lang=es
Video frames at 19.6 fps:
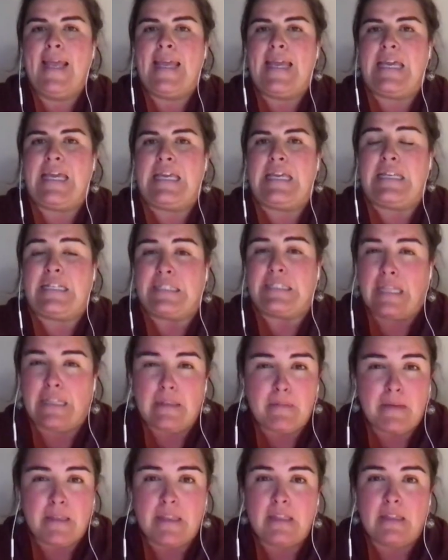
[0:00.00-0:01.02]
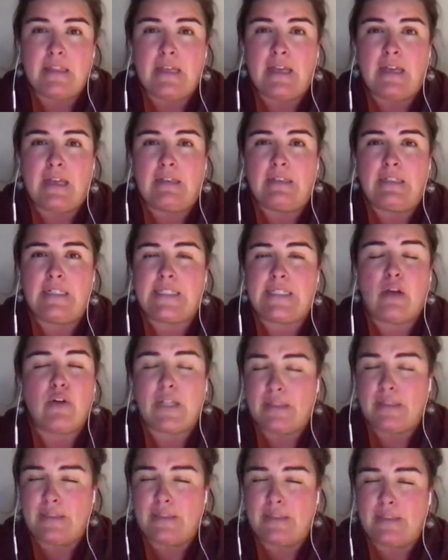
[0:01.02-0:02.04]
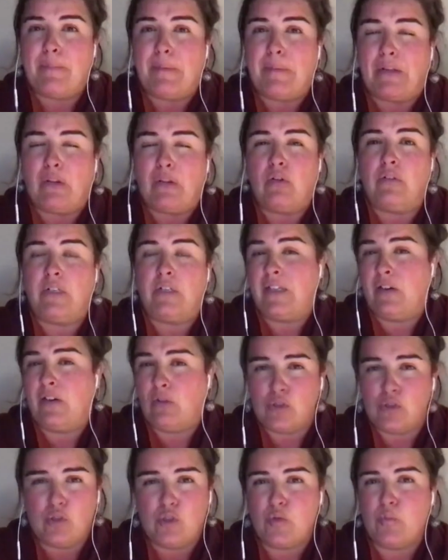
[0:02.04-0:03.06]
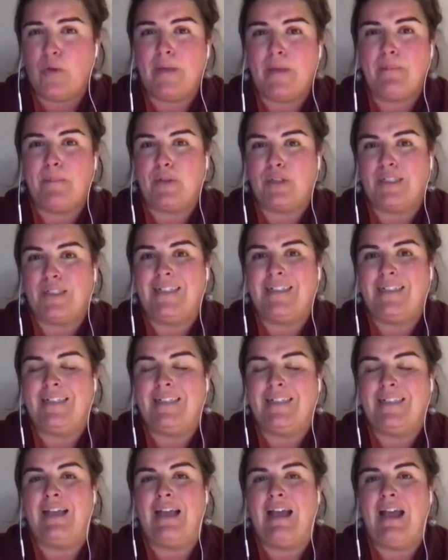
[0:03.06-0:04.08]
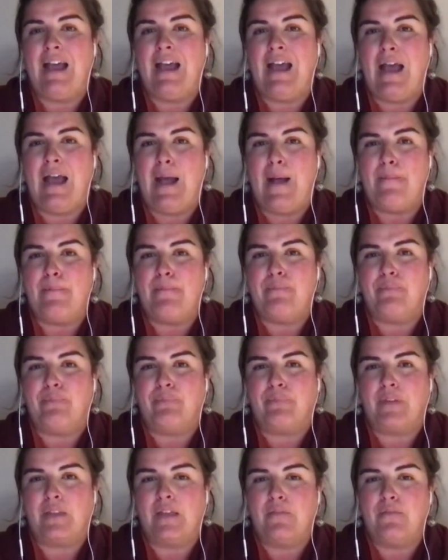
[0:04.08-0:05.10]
Eh, está dividida, está orientada, perdón, y creo que esto es muy importante, a mm,